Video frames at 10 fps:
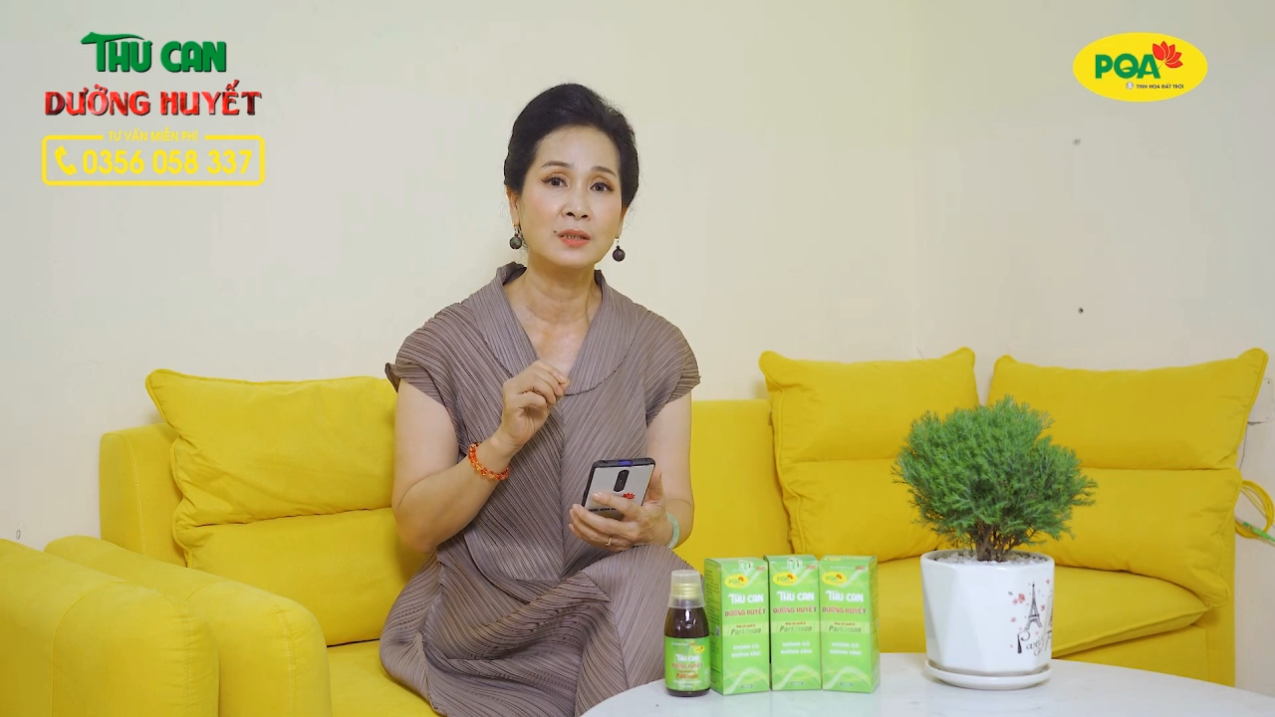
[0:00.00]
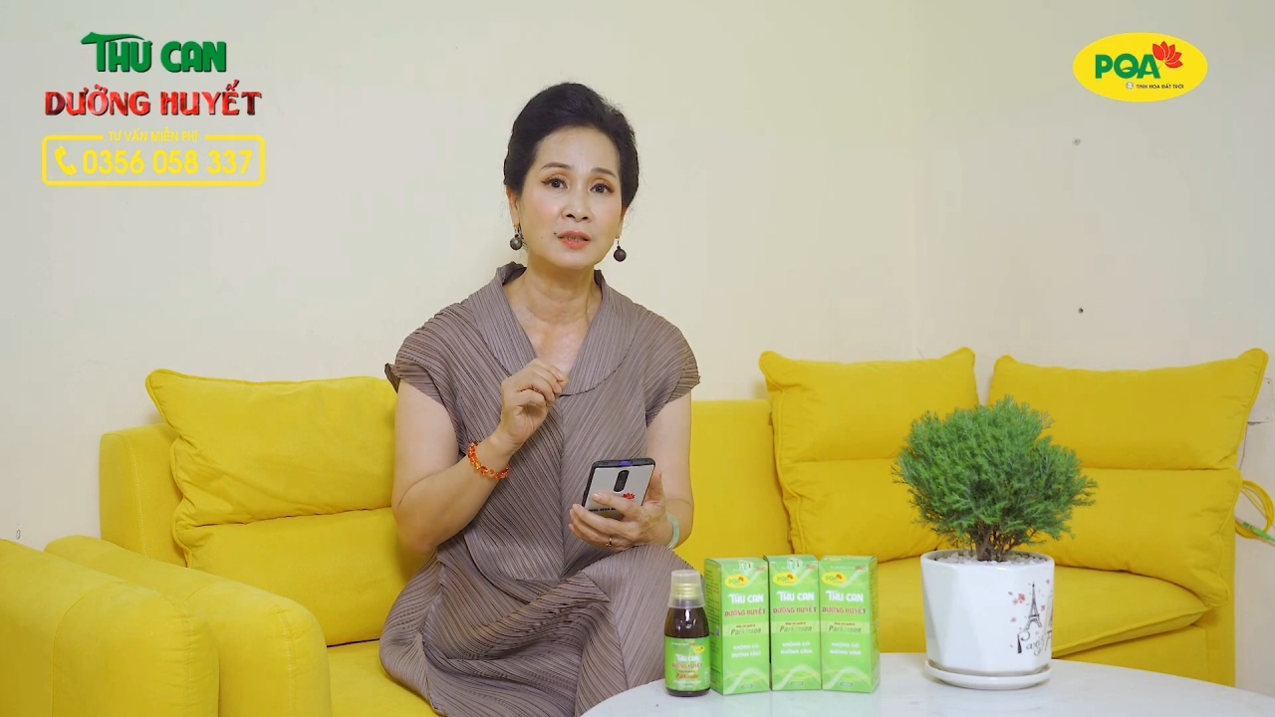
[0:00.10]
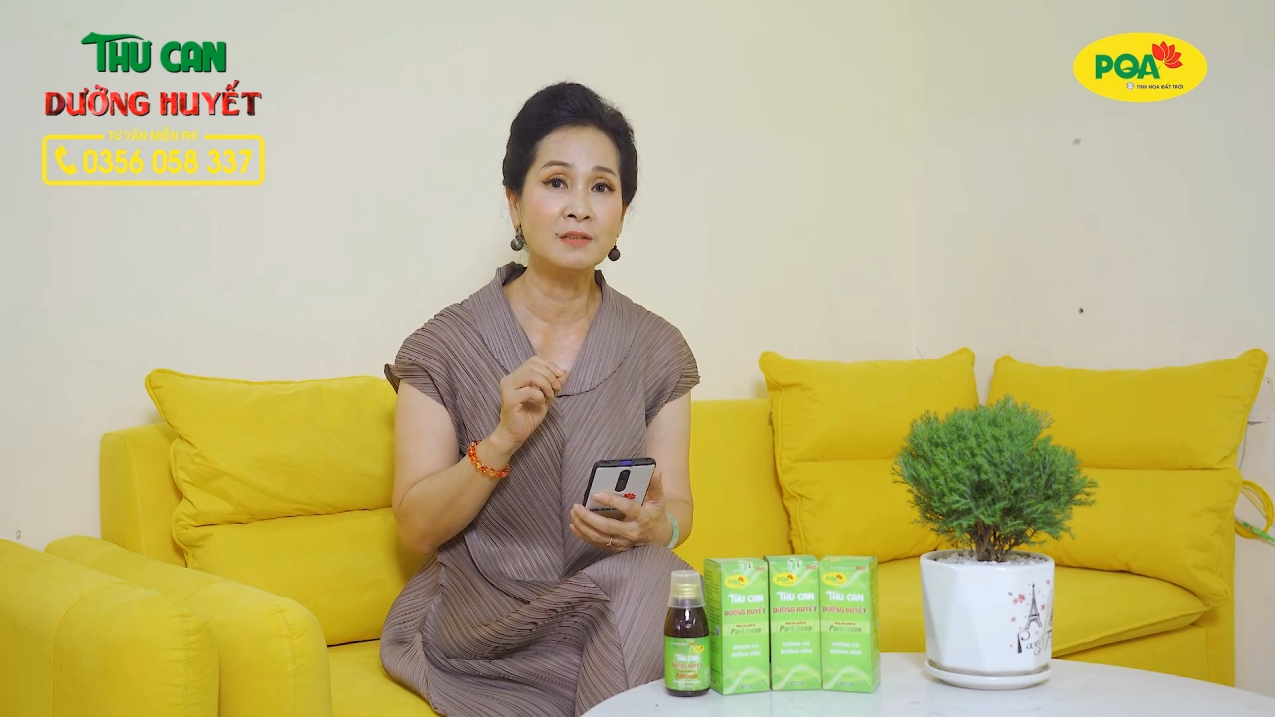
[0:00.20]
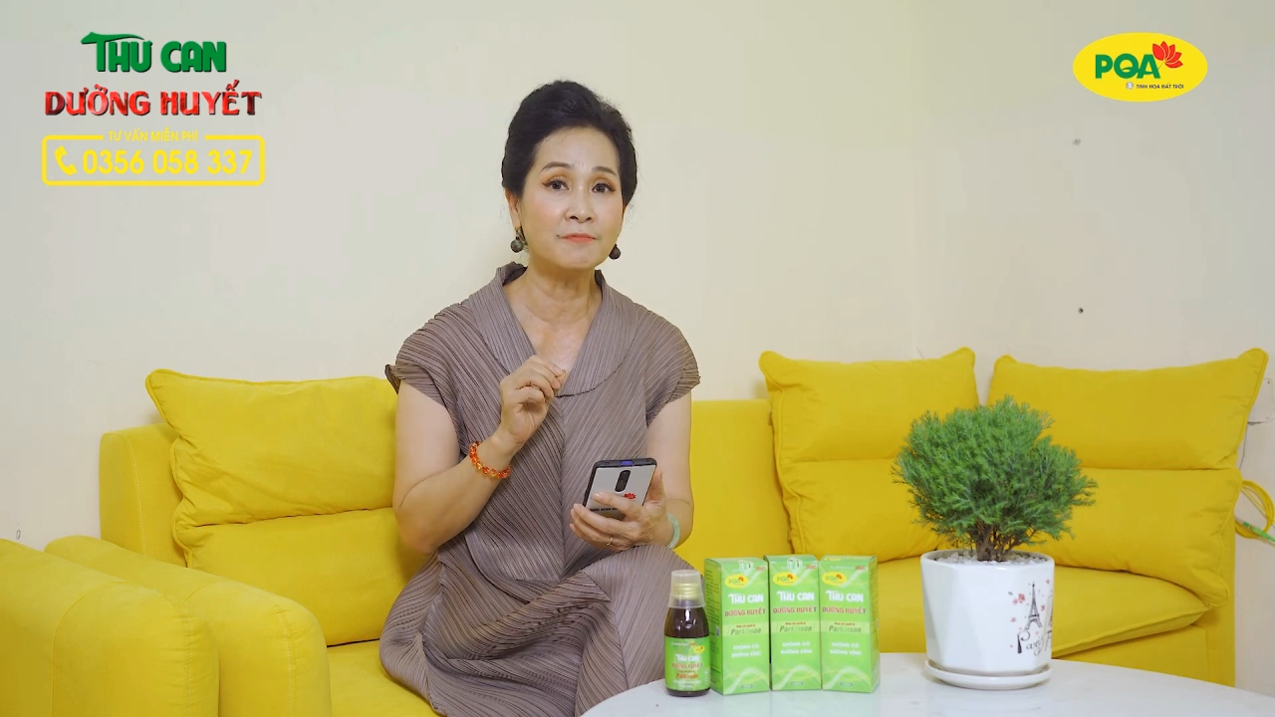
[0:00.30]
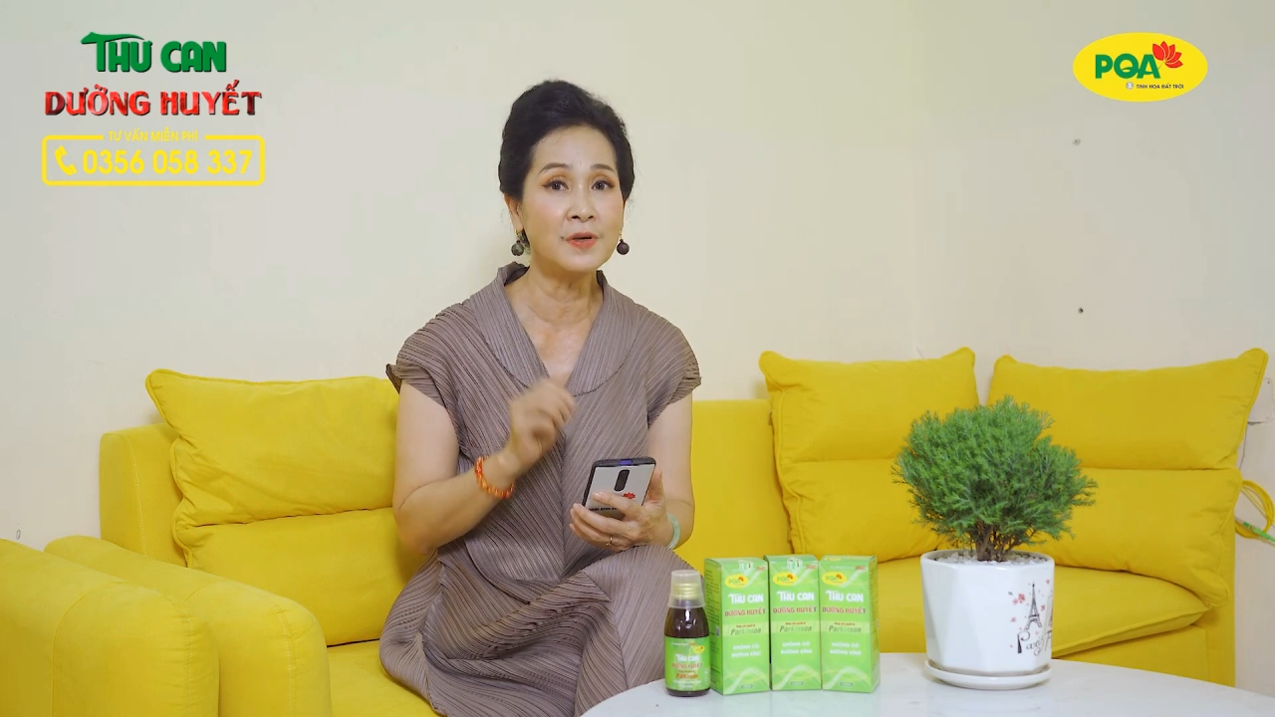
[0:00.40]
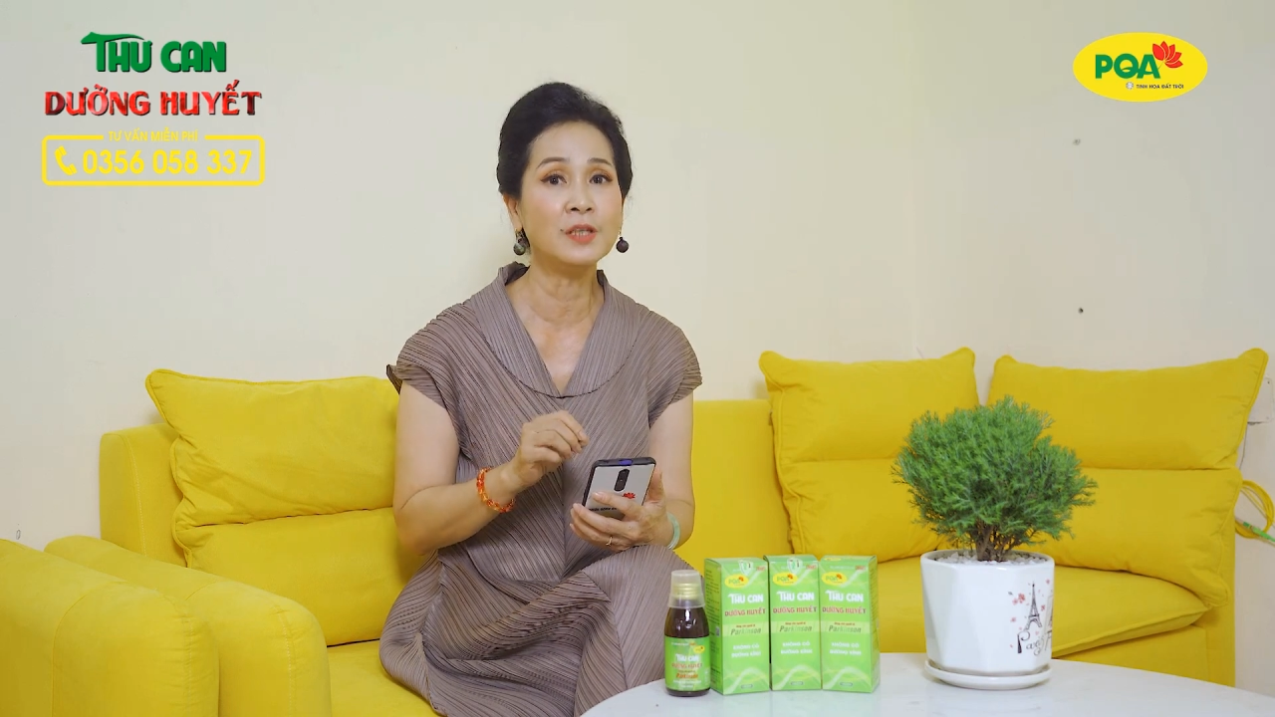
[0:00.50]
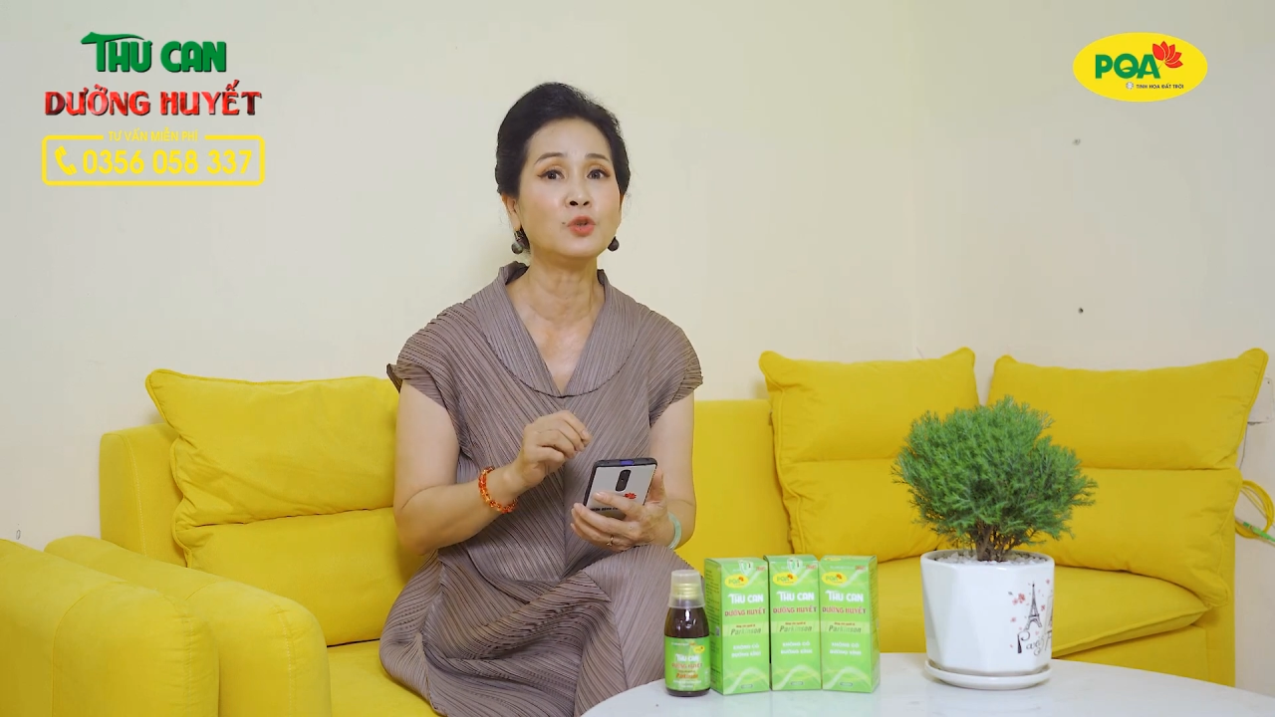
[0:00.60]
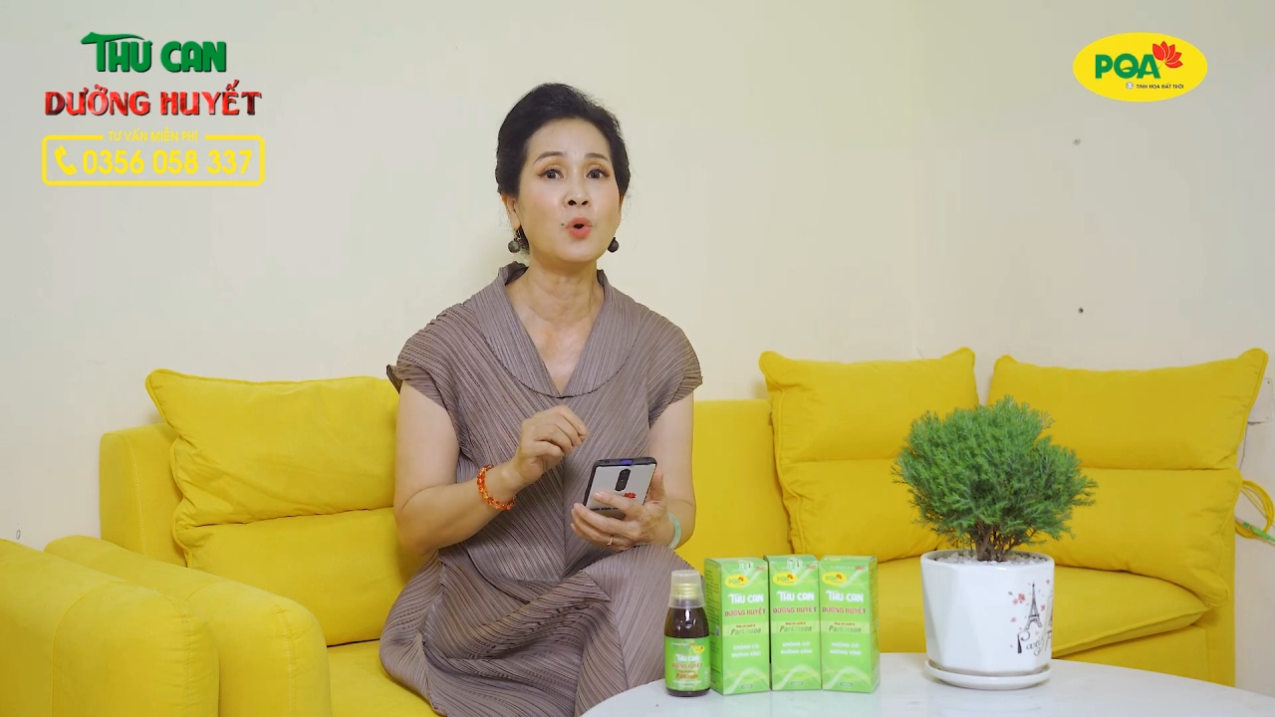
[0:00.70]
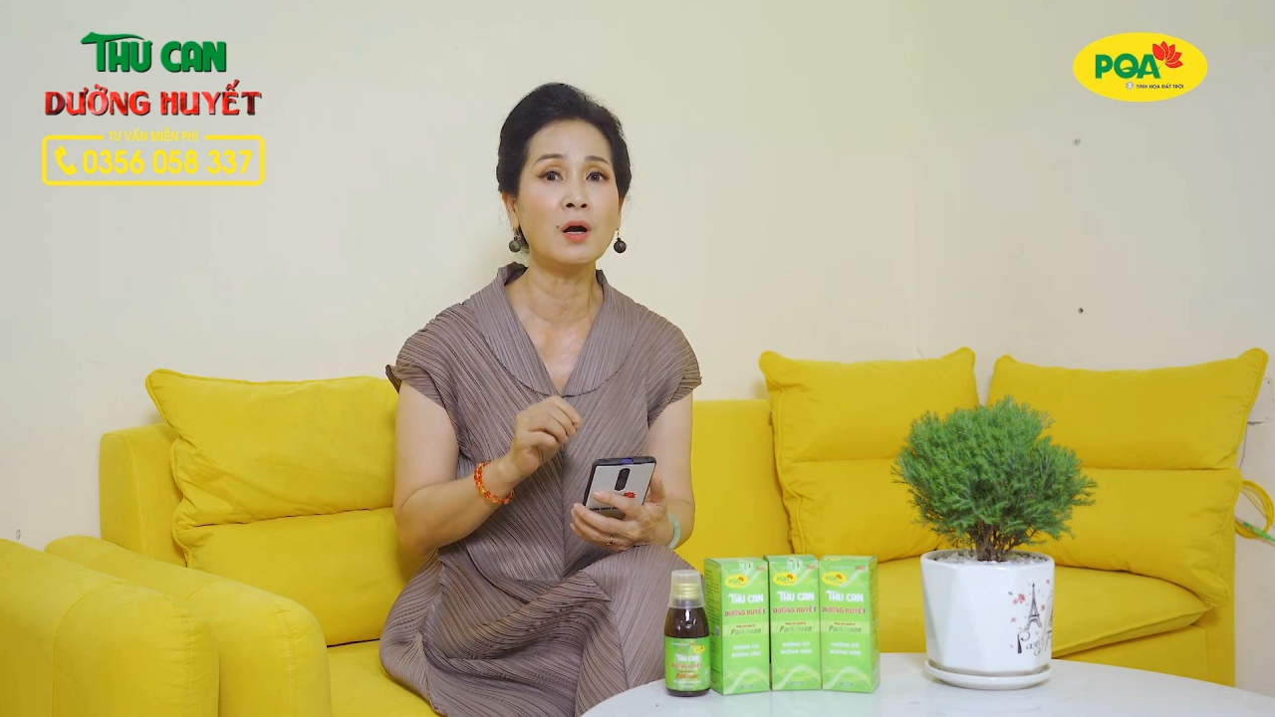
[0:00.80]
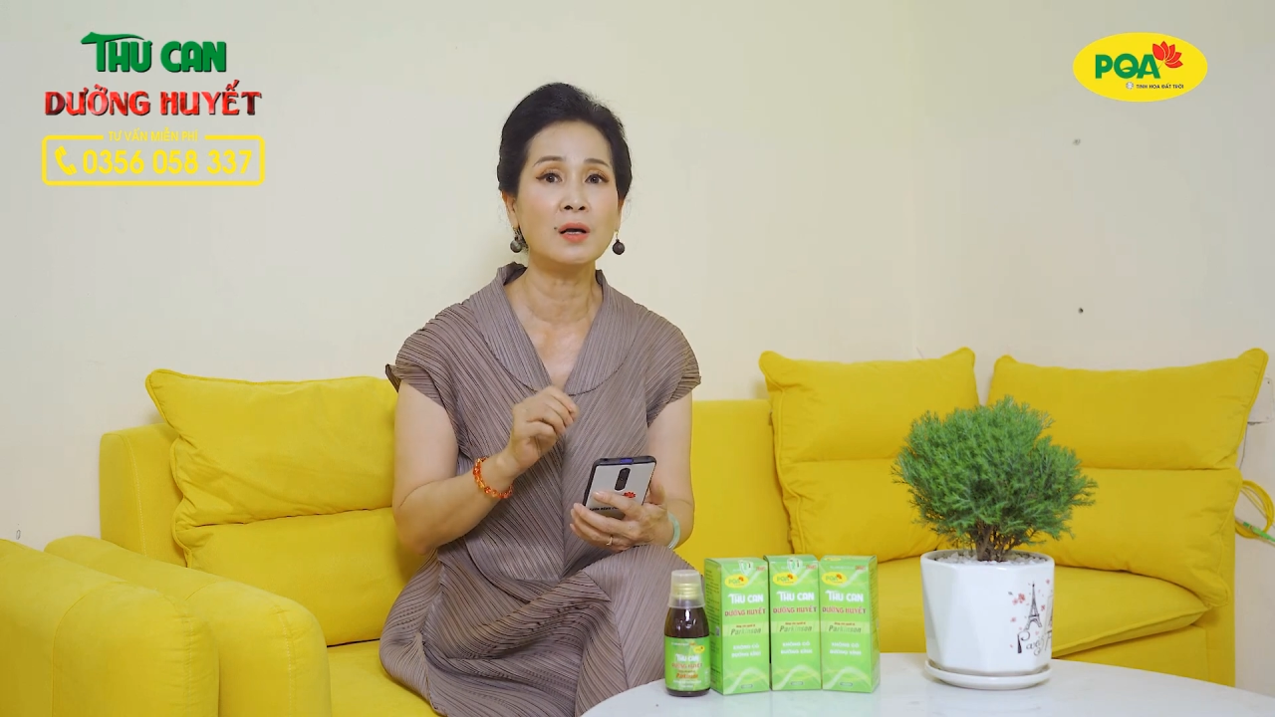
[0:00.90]
những phương
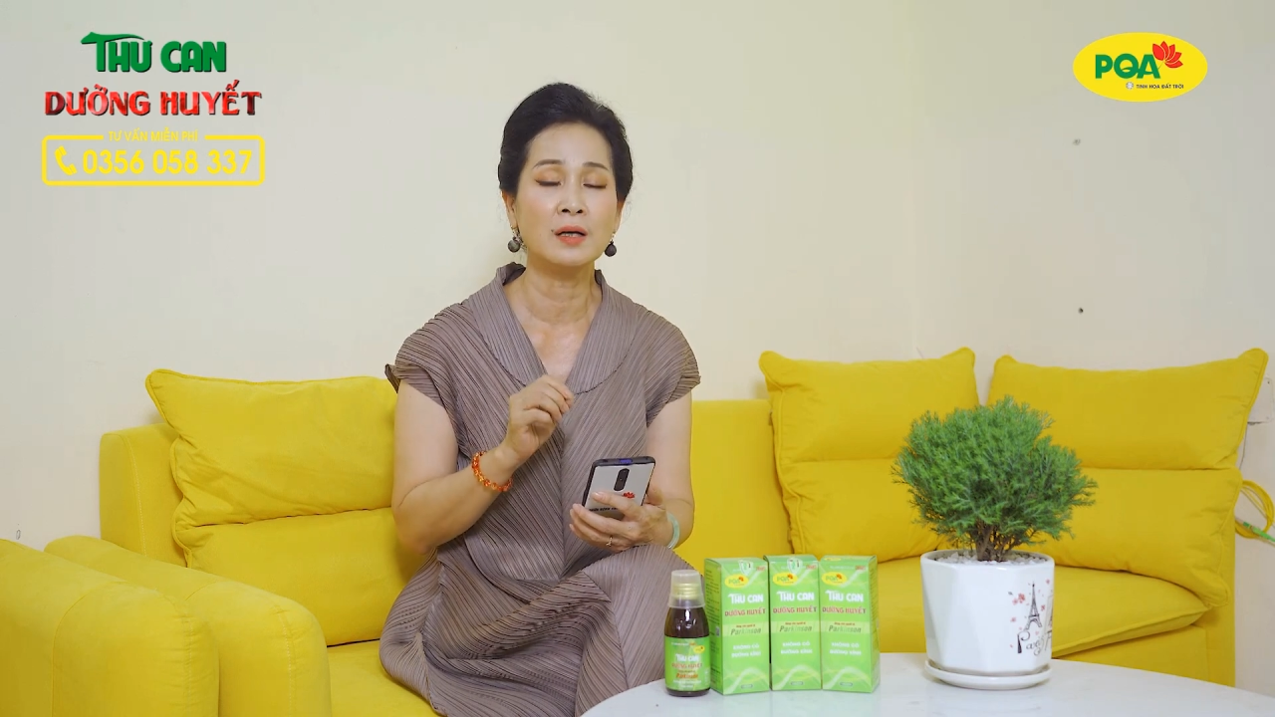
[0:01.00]
thuốc